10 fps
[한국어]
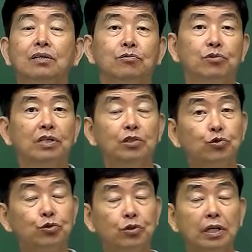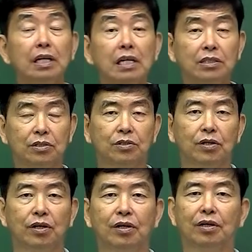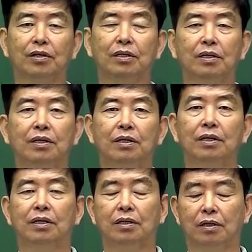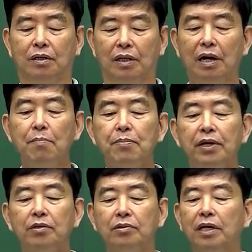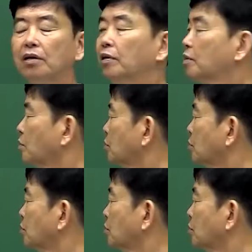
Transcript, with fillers: 우리가 축산에 있어서요, NPN으로 사용하는